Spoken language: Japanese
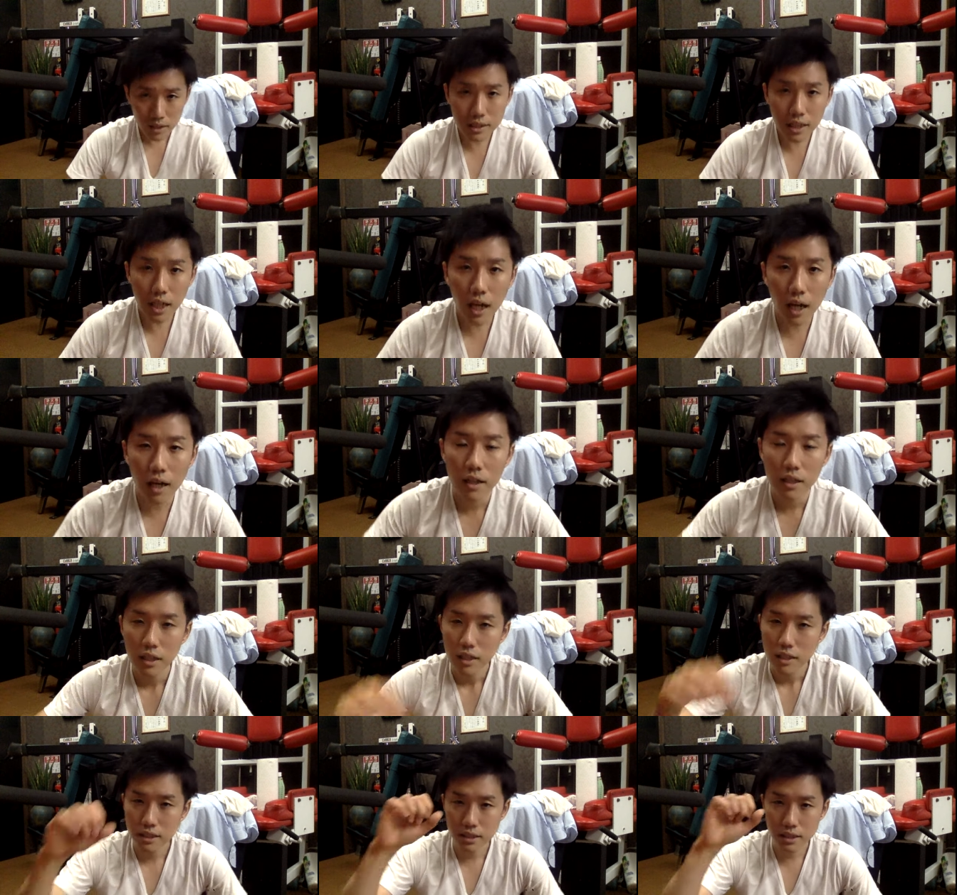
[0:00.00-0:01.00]
じゃあ、
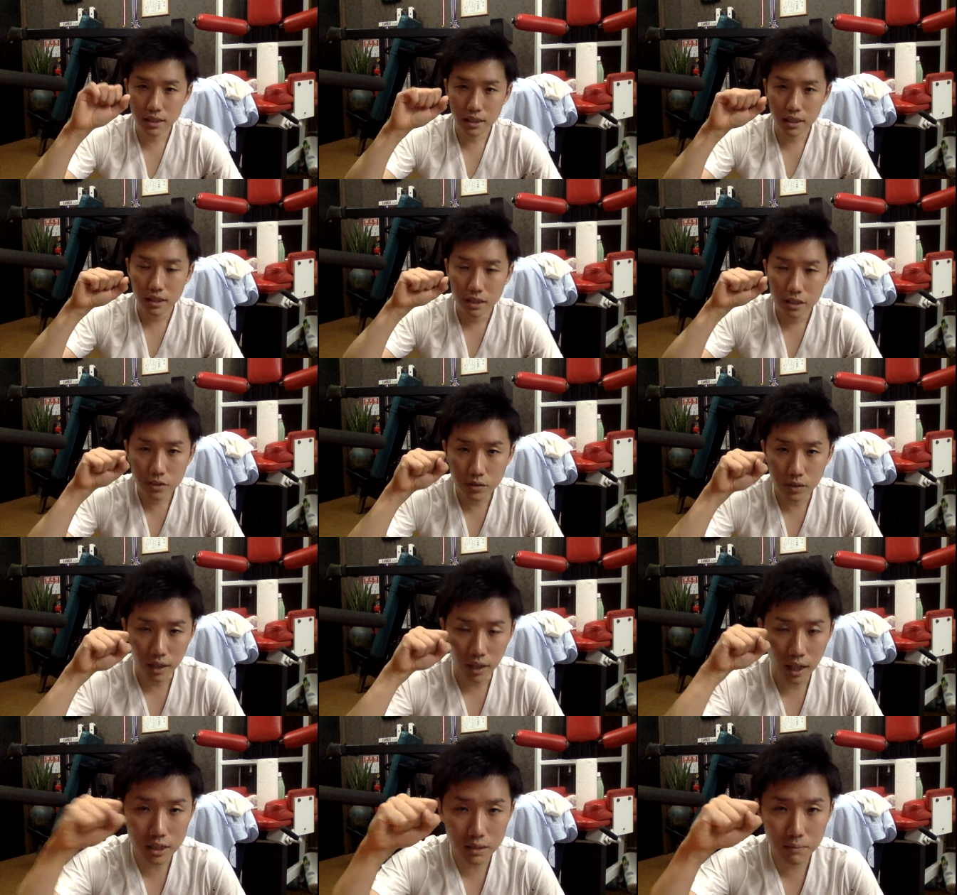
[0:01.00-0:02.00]
新規20
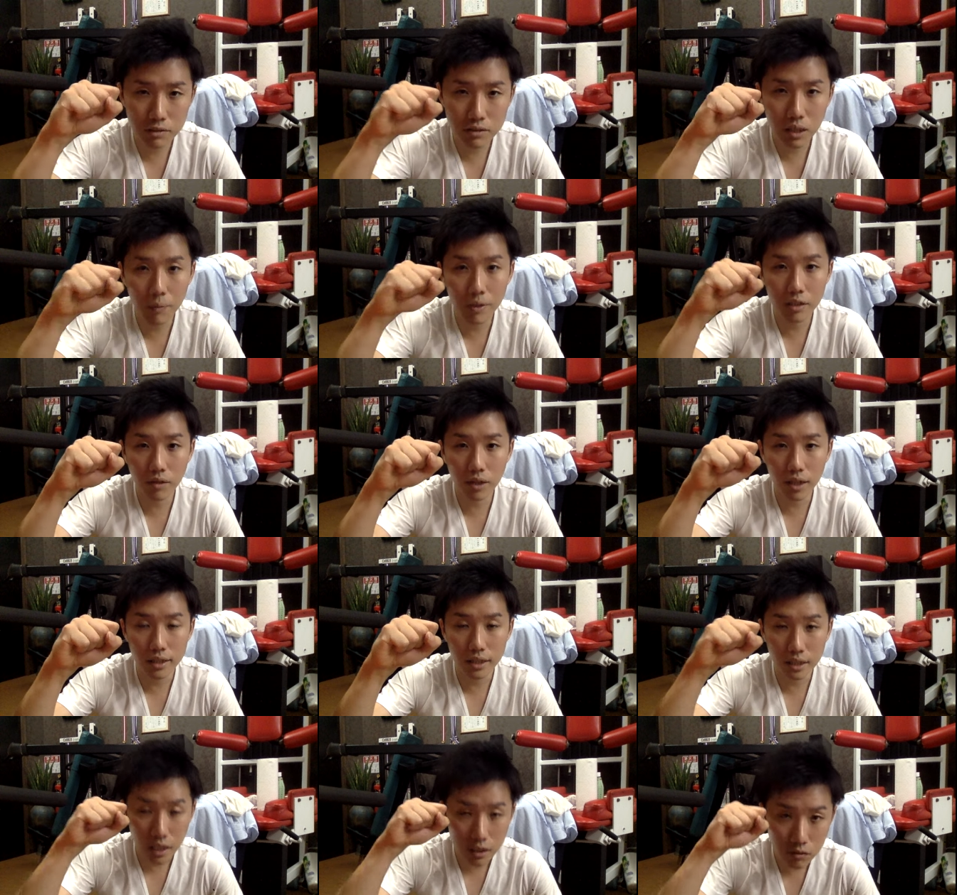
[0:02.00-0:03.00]
人集めるためには一
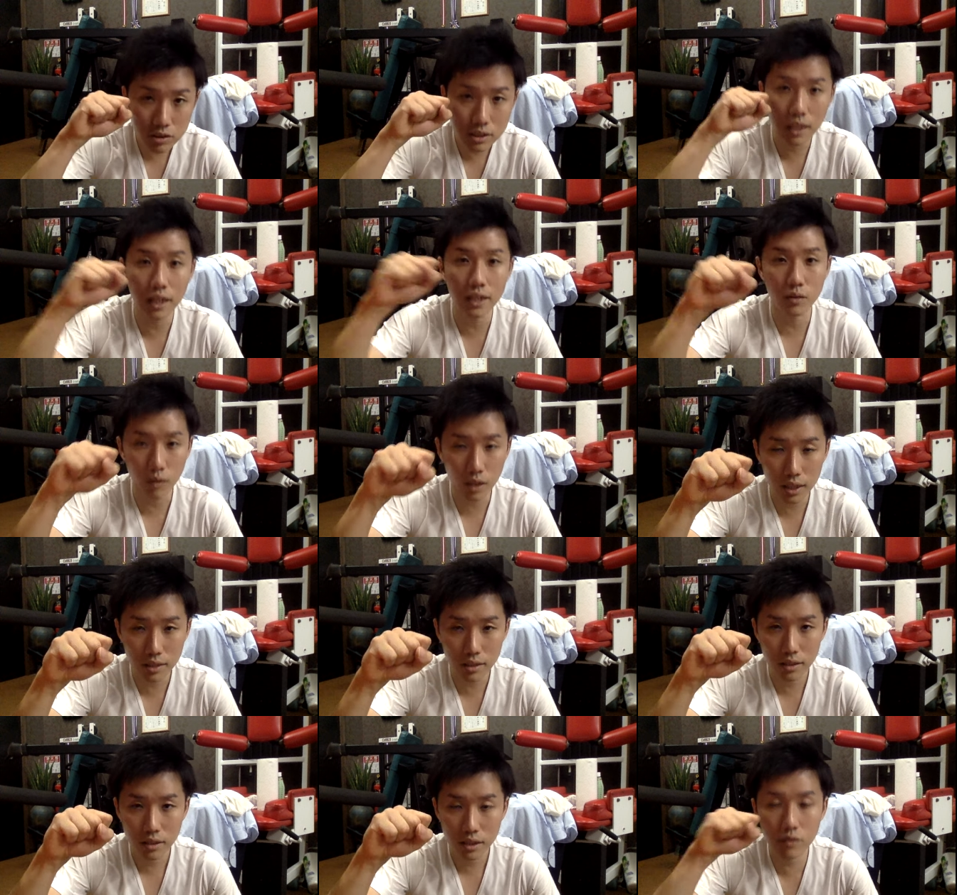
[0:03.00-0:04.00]
体何をしたらいいの
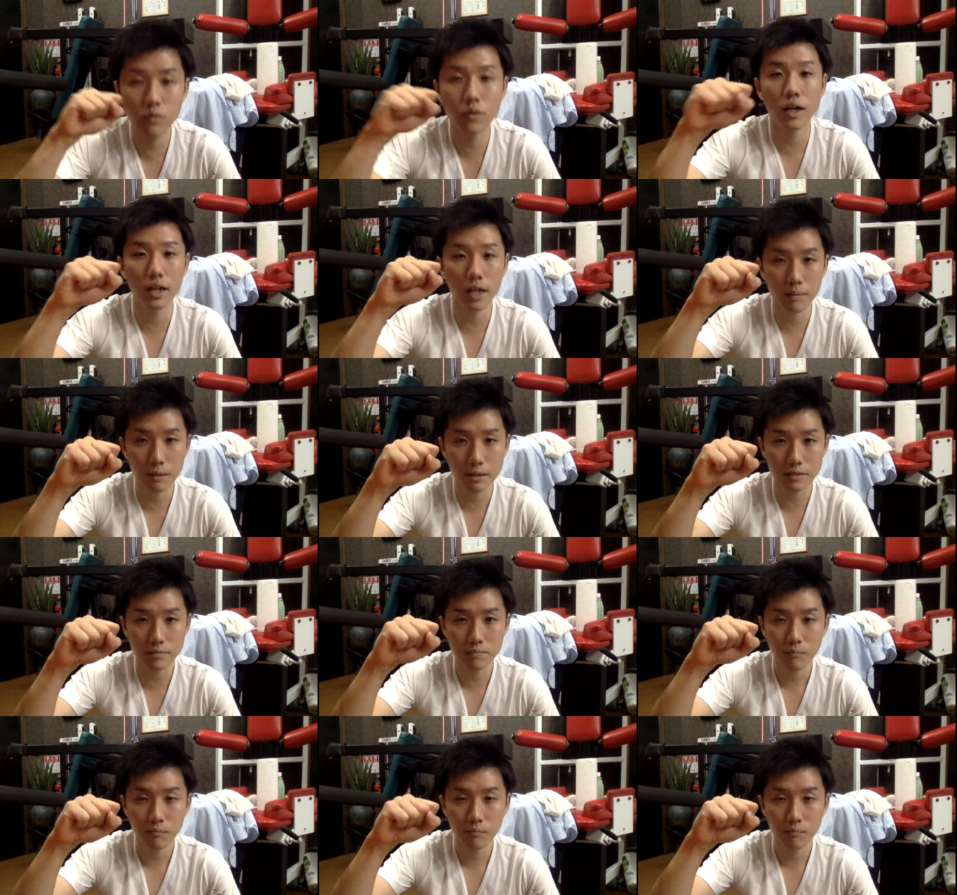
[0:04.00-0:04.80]
かっていうのを考えます。